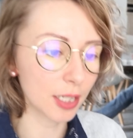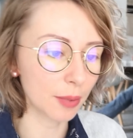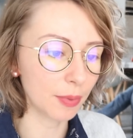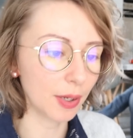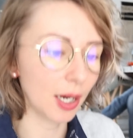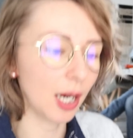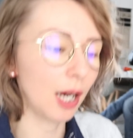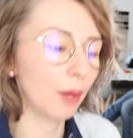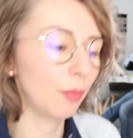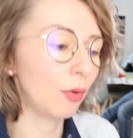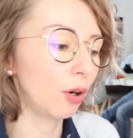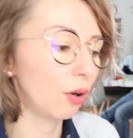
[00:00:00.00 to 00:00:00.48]

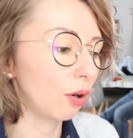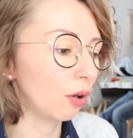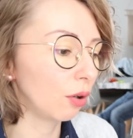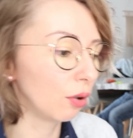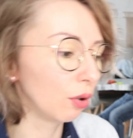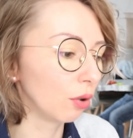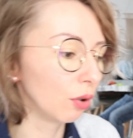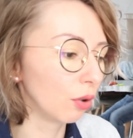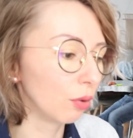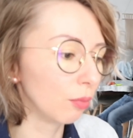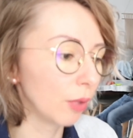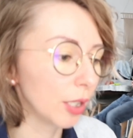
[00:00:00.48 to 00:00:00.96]
apparemment
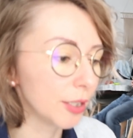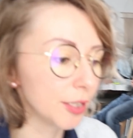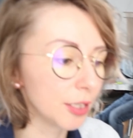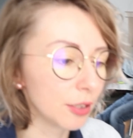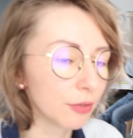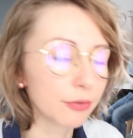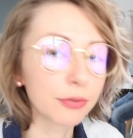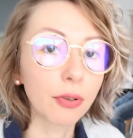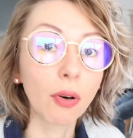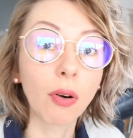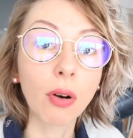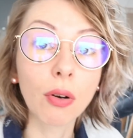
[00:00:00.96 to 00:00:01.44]
Made
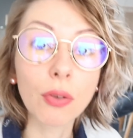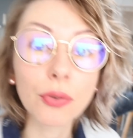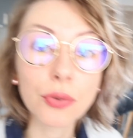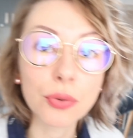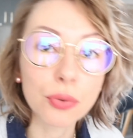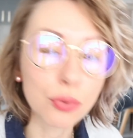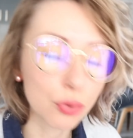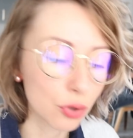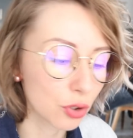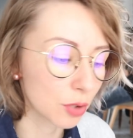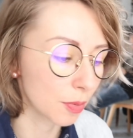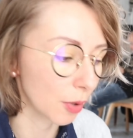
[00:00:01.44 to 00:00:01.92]
in France
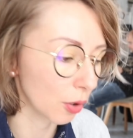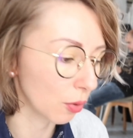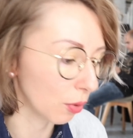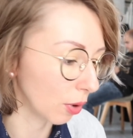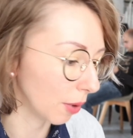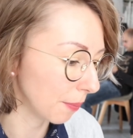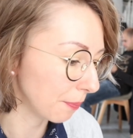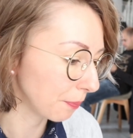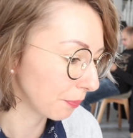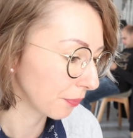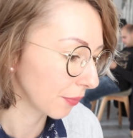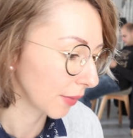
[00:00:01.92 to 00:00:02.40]
ou je sais pas
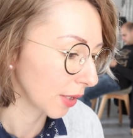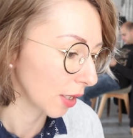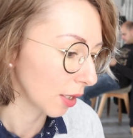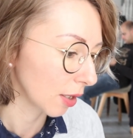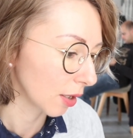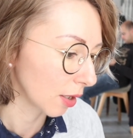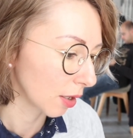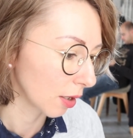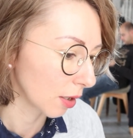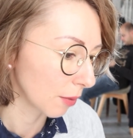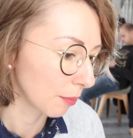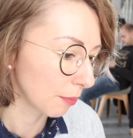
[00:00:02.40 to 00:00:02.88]
quoi.
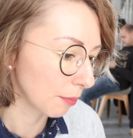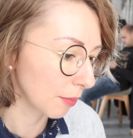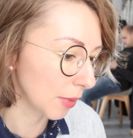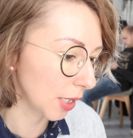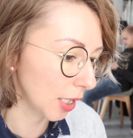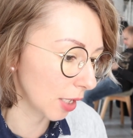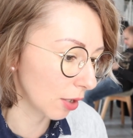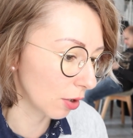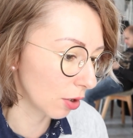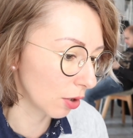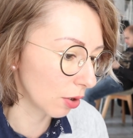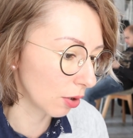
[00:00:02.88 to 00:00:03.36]

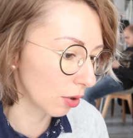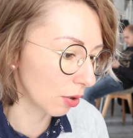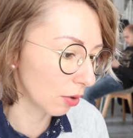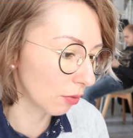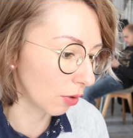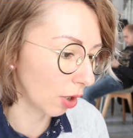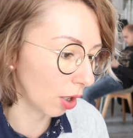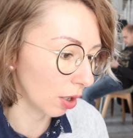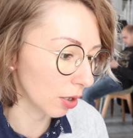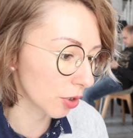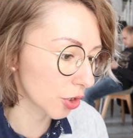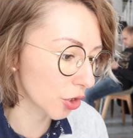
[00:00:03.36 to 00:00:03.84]
Mais
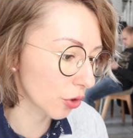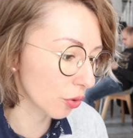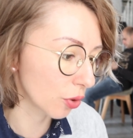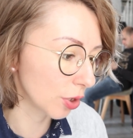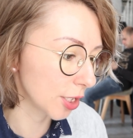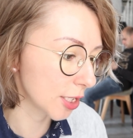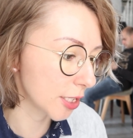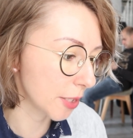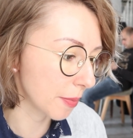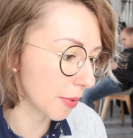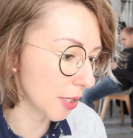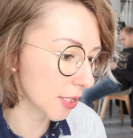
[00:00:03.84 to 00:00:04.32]
voilà, je
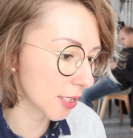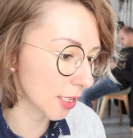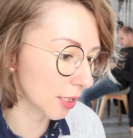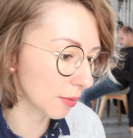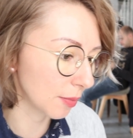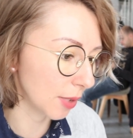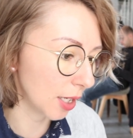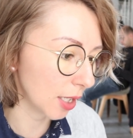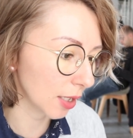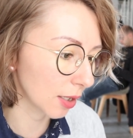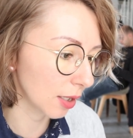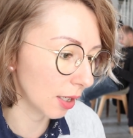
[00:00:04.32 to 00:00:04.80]
connaissais pas cette
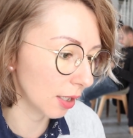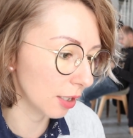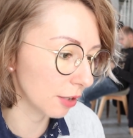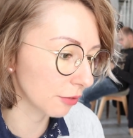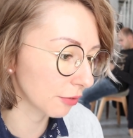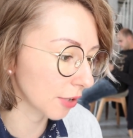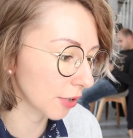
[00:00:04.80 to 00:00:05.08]
marque là, les